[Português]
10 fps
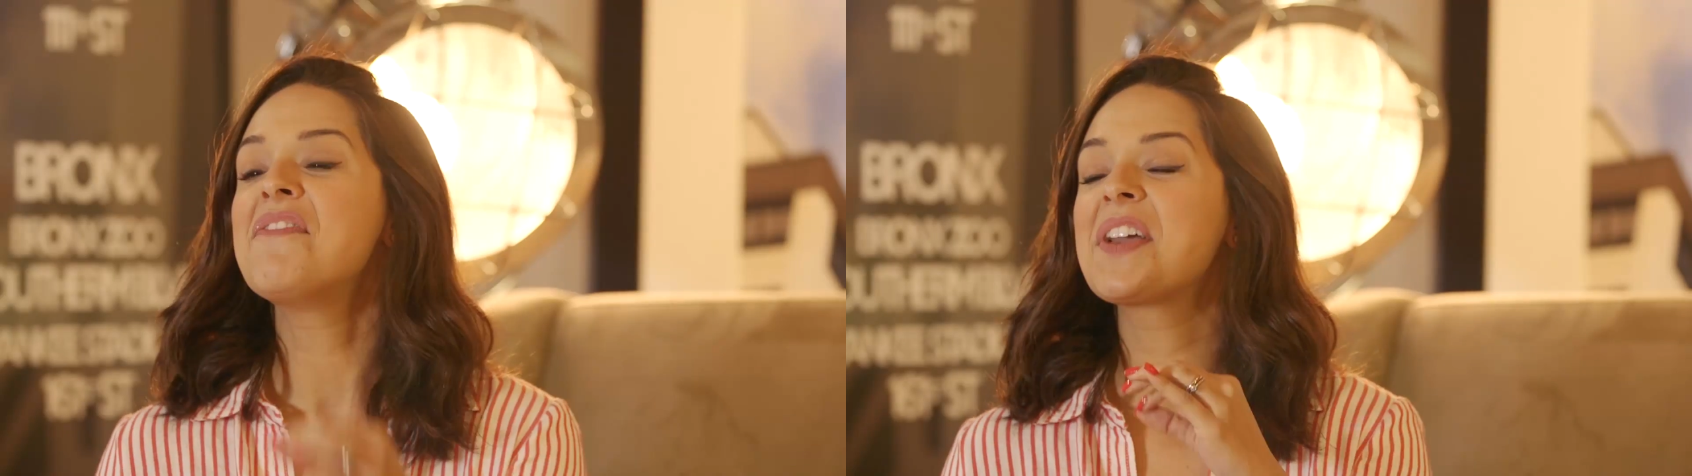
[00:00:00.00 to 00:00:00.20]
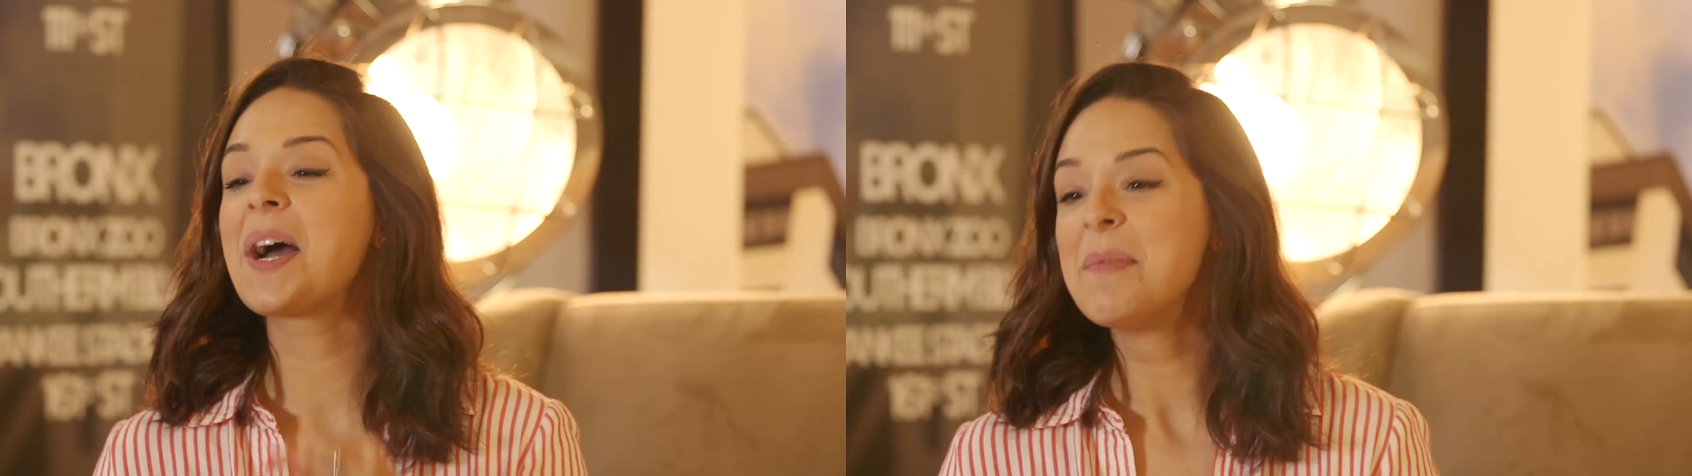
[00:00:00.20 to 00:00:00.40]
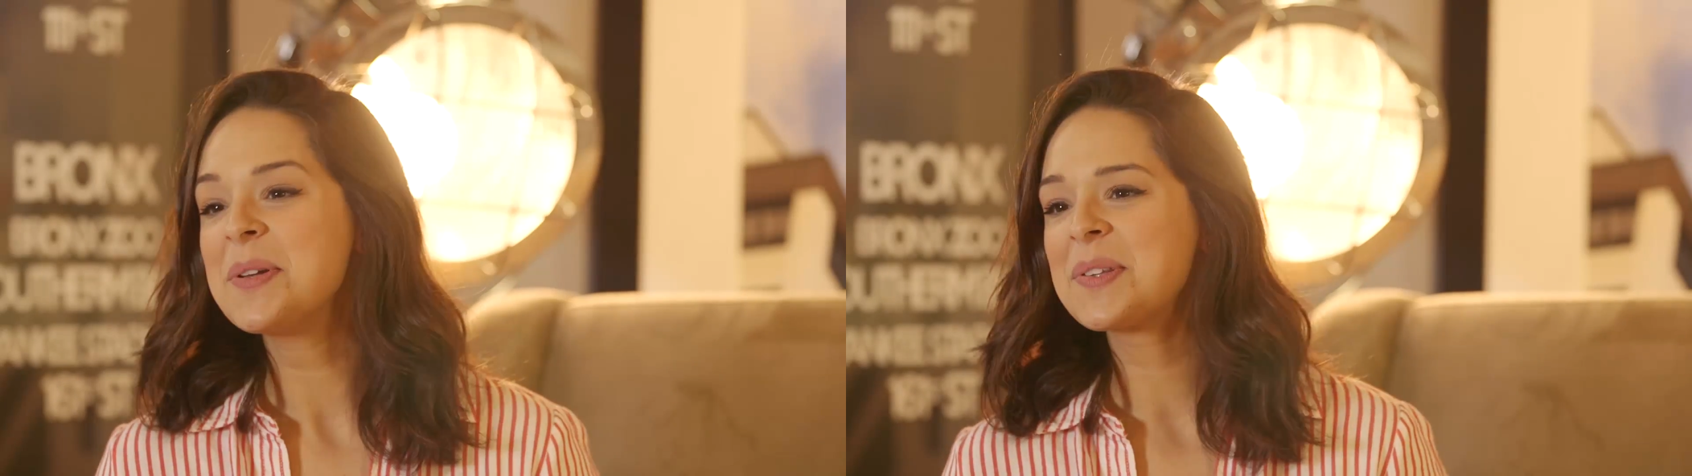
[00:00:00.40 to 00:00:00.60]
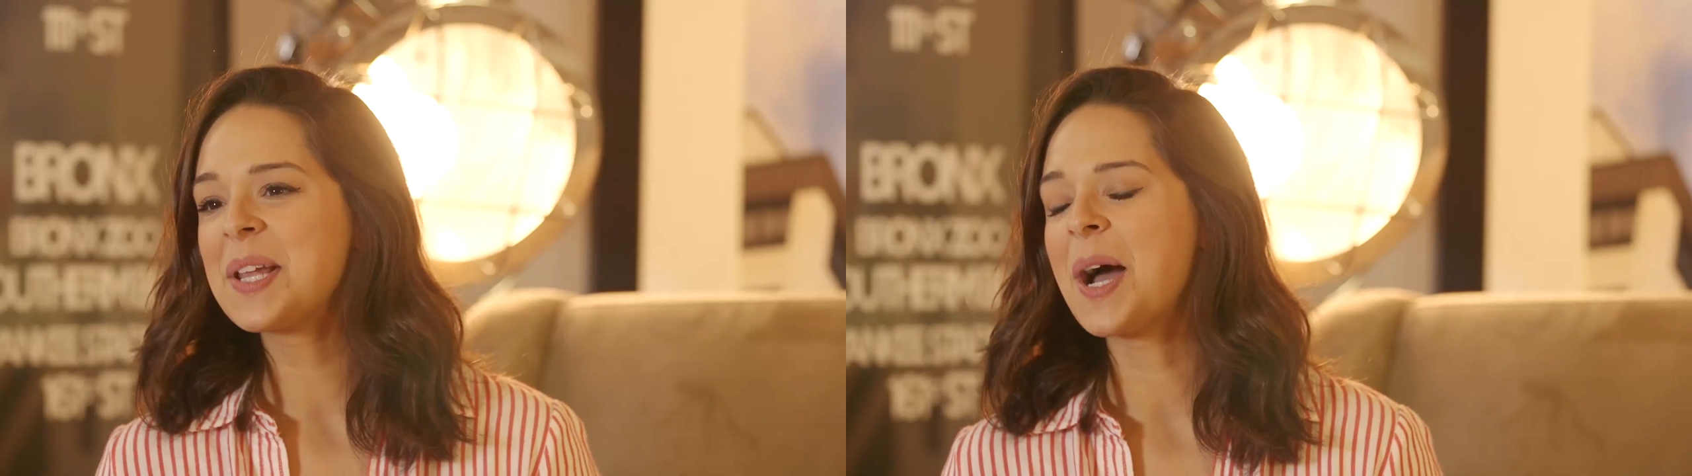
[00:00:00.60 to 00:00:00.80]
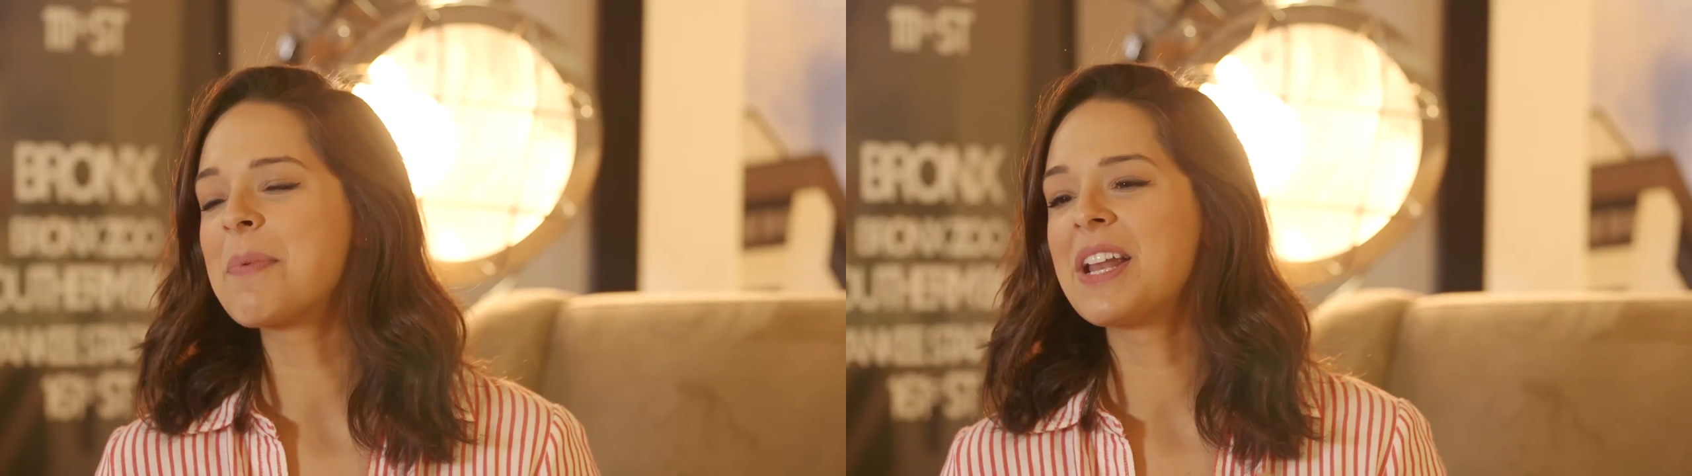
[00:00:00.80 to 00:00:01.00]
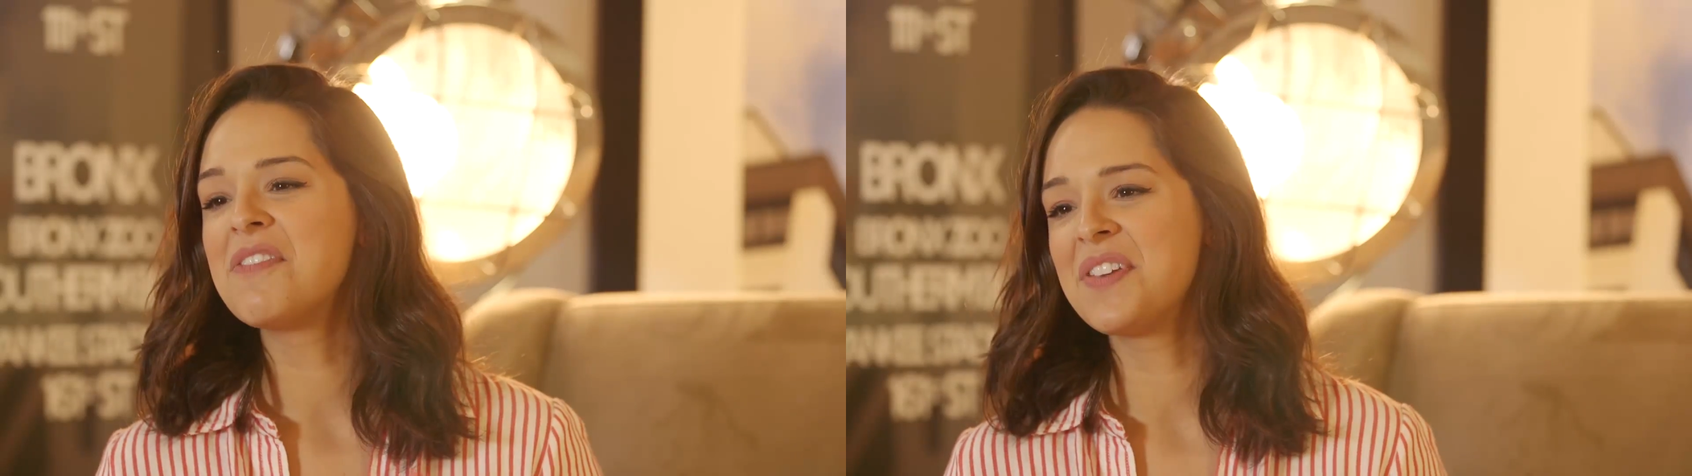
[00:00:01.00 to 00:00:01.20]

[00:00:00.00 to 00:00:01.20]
E fica muito legal porque ele